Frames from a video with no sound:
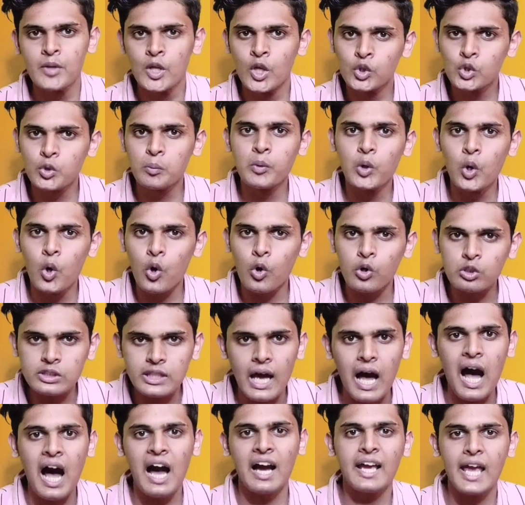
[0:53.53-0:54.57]
तुम लोगों से
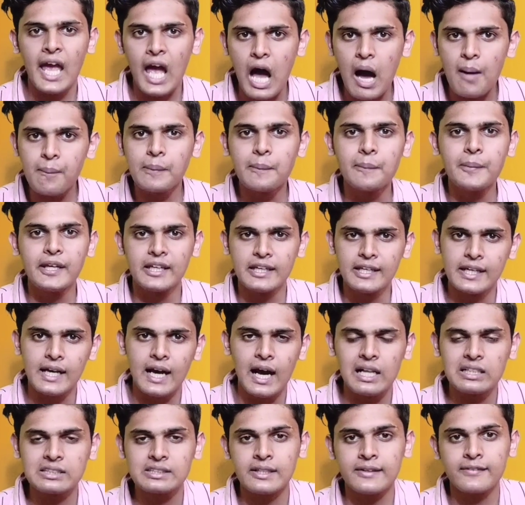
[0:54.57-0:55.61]
आगे अब भी
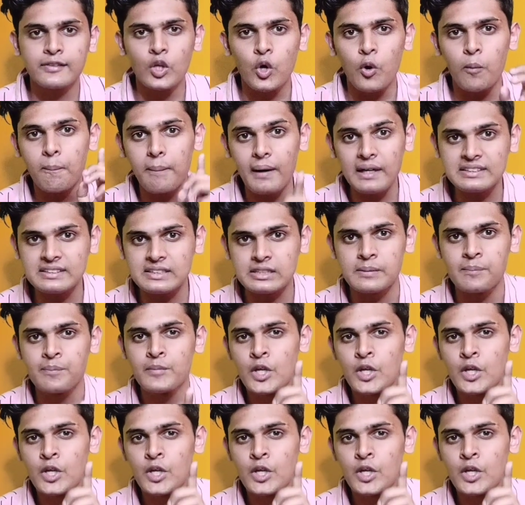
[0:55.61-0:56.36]
निकाल सकते हो बस